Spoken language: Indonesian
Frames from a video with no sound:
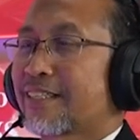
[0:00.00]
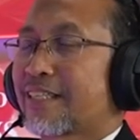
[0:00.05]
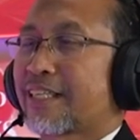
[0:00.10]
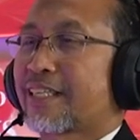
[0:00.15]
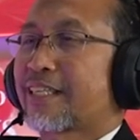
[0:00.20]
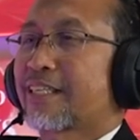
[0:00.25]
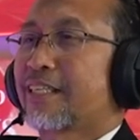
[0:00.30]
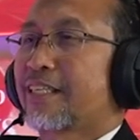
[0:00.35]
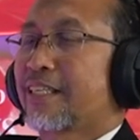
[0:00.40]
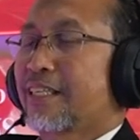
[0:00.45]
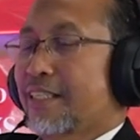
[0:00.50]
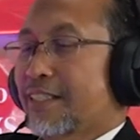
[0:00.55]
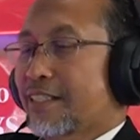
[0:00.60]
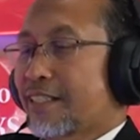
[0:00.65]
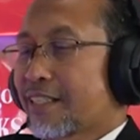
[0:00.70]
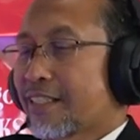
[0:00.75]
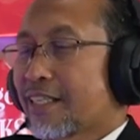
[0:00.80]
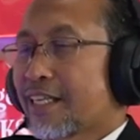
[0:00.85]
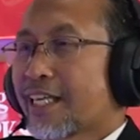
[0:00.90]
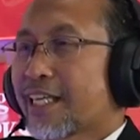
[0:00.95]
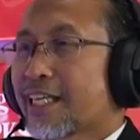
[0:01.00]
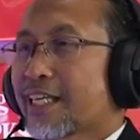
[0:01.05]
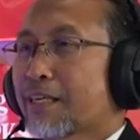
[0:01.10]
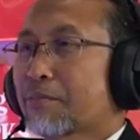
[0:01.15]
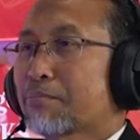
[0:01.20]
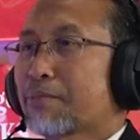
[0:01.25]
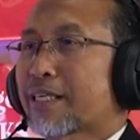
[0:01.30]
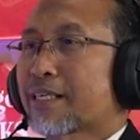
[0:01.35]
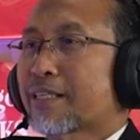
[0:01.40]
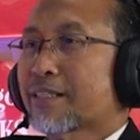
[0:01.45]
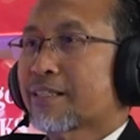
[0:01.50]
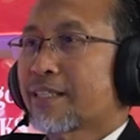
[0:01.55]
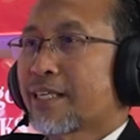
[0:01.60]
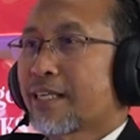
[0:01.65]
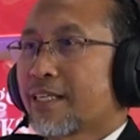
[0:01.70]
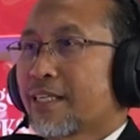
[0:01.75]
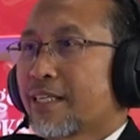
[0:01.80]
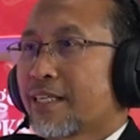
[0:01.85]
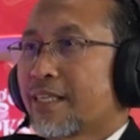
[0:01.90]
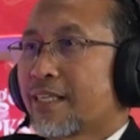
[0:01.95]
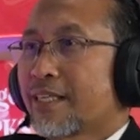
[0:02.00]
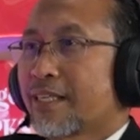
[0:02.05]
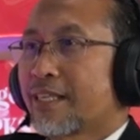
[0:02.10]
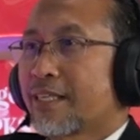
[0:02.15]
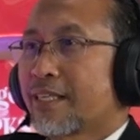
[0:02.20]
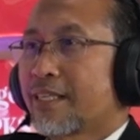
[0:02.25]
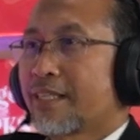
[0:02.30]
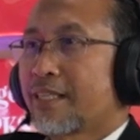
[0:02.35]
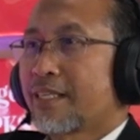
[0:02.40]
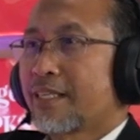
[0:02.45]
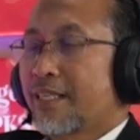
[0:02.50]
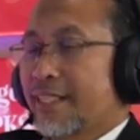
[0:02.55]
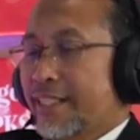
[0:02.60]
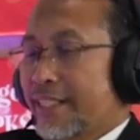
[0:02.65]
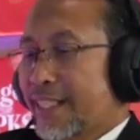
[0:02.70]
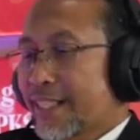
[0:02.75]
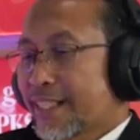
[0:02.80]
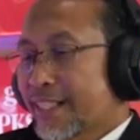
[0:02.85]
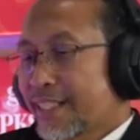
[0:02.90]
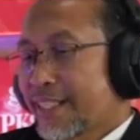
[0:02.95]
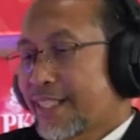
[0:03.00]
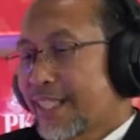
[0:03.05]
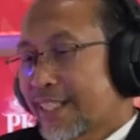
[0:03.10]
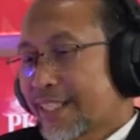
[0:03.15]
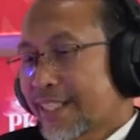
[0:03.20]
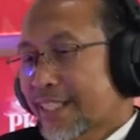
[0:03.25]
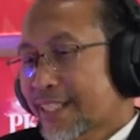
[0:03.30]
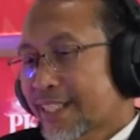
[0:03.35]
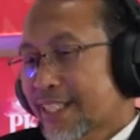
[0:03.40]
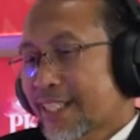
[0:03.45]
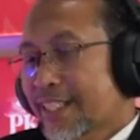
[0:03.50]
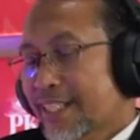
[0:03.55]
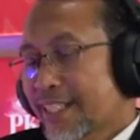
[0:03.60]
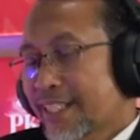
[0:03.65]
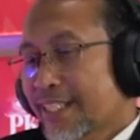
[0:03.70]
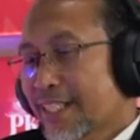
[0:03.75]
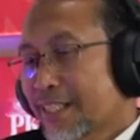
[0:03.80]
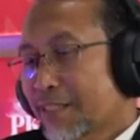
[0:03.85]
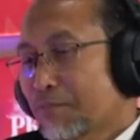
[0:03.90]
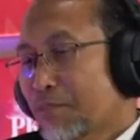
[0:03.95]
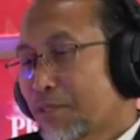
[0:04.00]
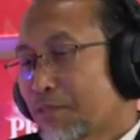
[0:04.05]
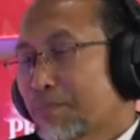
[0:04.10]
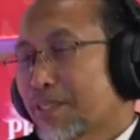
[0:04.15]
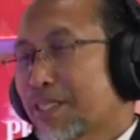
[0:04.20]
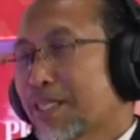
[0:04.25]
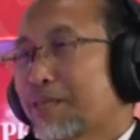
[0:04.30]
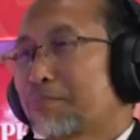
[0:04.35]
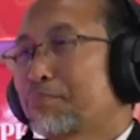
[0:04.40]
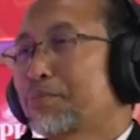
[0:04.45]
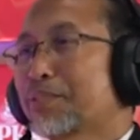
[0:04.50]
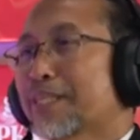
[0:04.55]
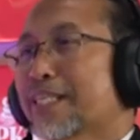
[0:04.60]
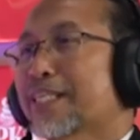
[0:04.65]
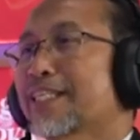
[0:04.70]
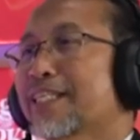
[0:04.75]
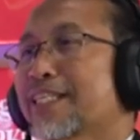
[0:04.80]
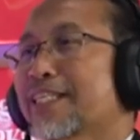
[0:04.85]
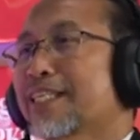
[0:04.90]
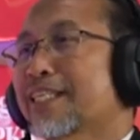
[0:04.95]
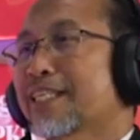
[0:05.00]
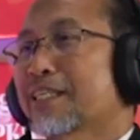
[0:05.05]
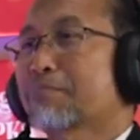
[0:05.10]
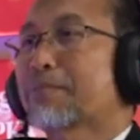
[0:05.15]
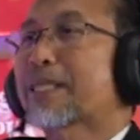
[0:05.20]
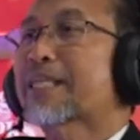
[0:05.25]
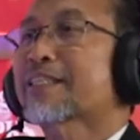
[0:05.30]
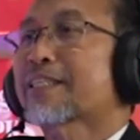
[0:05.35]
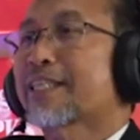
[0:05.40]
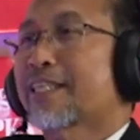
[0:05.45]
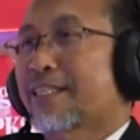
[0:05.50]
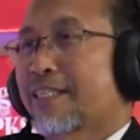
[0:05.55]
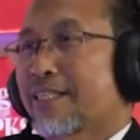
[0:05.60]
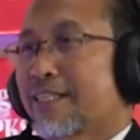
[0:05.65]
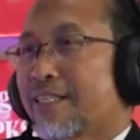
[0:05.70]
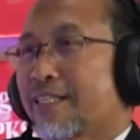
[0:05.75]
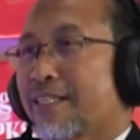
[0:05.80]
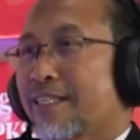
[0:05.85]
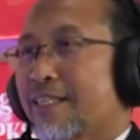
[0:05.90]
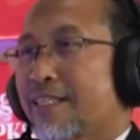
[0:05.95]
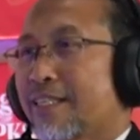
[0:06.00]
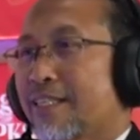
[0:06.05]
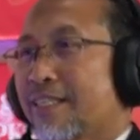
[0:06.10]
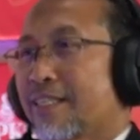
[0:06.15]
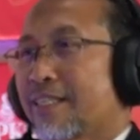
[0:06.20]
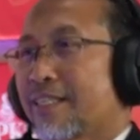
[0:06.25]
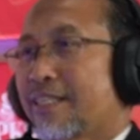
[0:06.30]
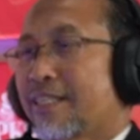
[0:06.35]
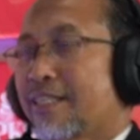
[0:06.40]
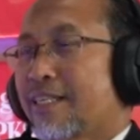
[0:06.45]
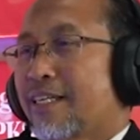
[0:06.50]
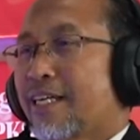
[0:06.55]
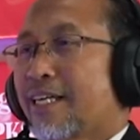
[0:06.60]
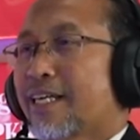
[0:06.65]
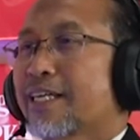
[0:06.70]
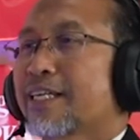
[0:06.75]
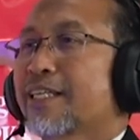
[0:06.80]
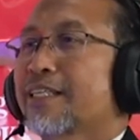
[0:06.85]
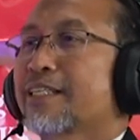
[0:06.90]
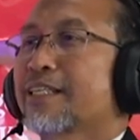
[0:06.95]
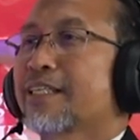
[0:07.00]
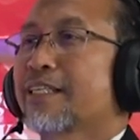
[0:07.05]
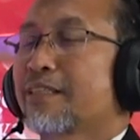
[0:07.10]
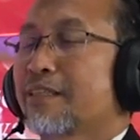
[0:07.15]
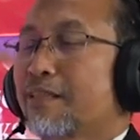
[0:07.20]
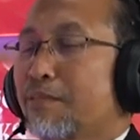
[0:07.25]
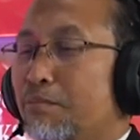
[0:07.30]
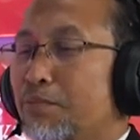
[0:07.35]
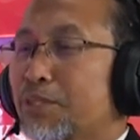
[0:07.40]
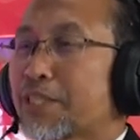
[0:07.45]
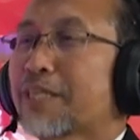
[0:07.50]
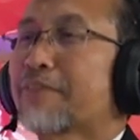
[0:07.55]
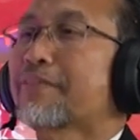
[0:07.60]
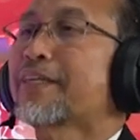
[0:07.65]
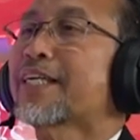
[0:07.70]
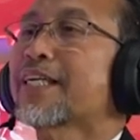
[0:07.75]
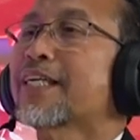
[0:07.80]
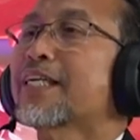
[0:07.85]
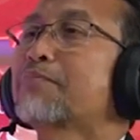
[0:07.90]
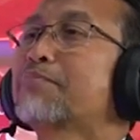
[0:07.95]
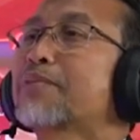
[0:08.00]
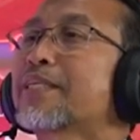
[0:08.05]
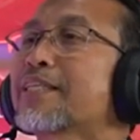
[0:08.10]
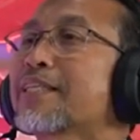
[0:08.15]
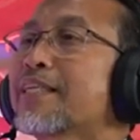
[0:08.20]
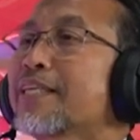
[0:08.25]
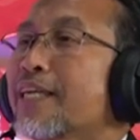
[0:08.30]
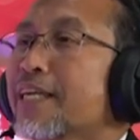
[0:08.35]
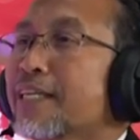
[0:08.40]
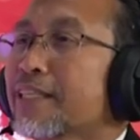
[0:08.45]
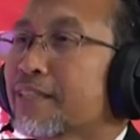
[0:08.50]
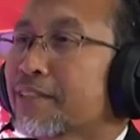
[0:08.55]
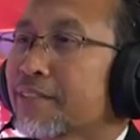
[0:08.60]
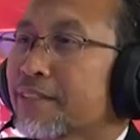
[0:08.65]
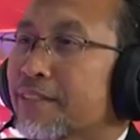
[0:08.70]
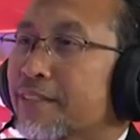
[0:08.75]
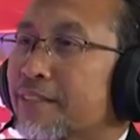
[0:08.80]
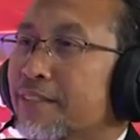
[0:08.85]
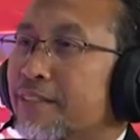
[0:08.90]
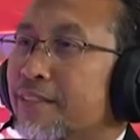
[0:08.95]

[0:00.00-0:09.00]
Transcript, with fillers: Nah, setelah era partai, yang di yayasan ini kan mau menggabungkan diri ke partai. Akhirnya musyawarah bertiga itu.